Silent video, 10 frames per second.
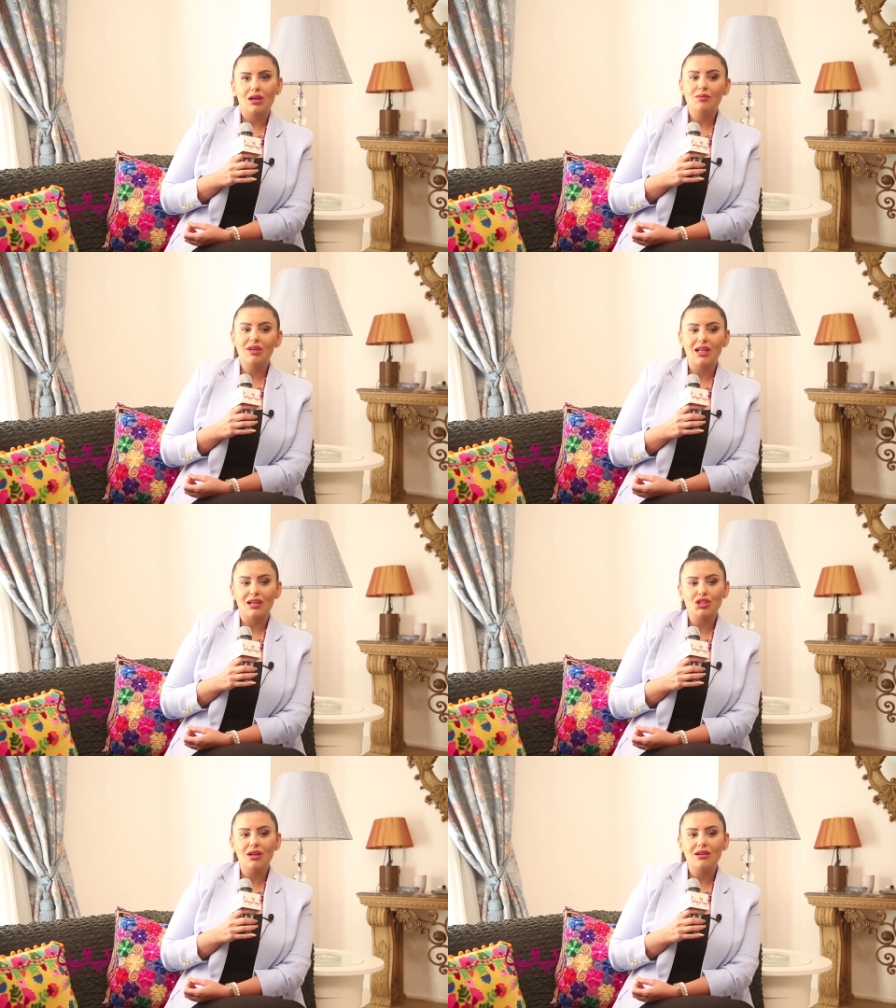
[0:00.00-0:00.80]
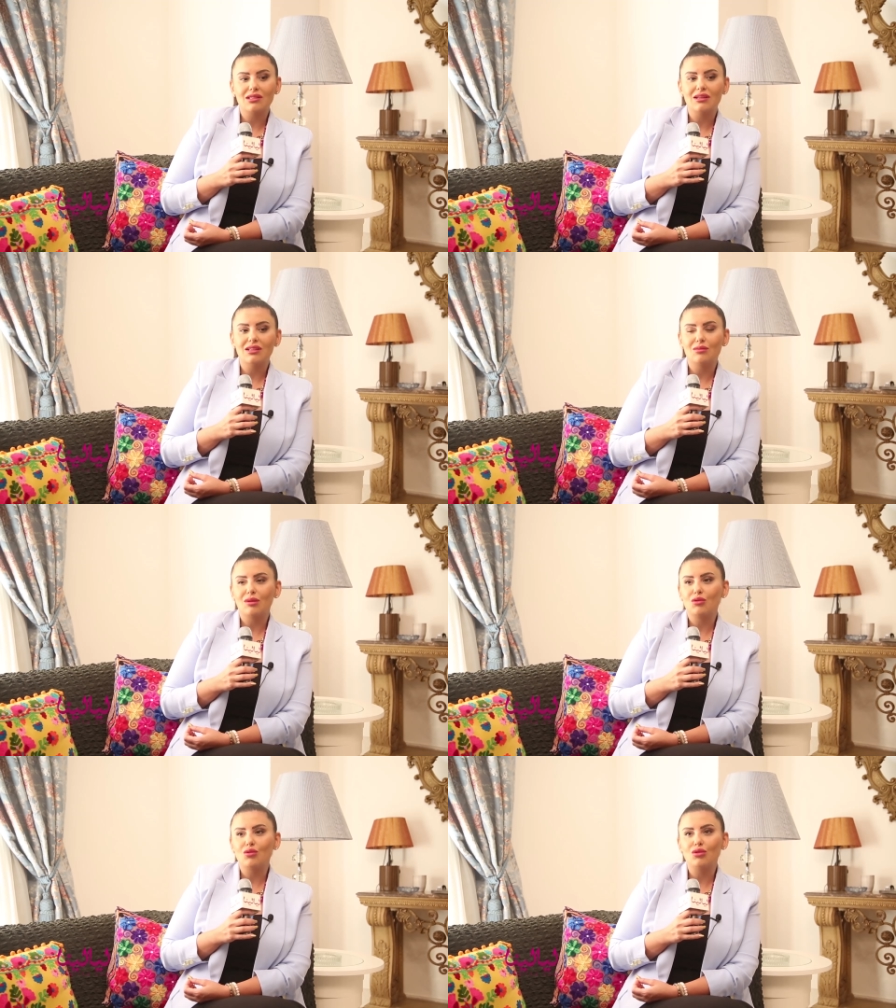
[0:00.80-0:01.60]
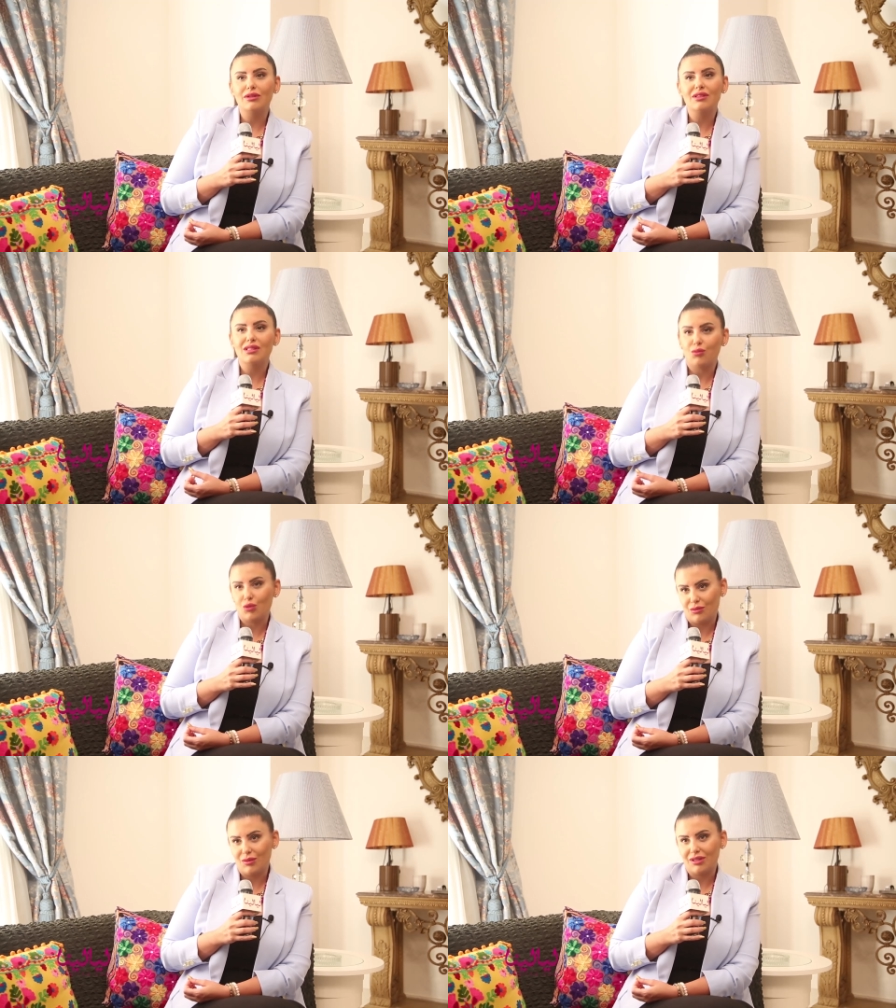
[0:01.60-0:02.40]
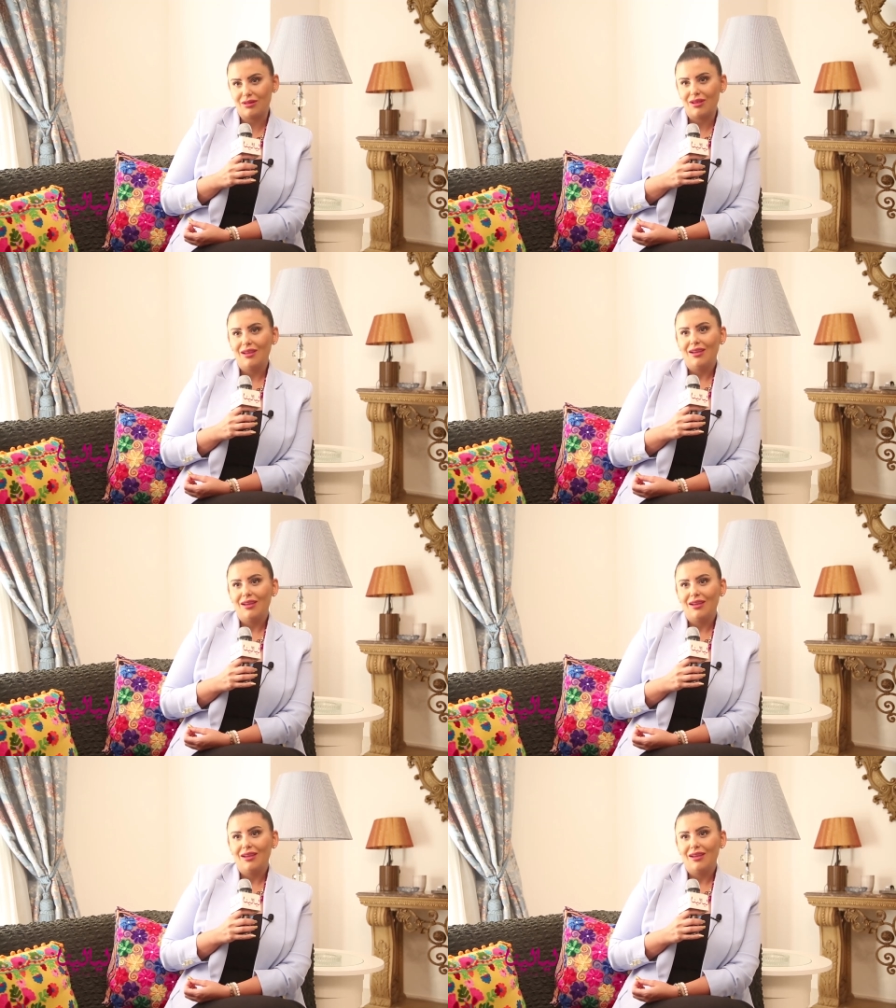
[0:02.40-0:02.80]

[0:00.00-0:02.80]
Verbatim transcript: يمكن عشان حصل لي زي ما بيقولوا ديسابوينتمنت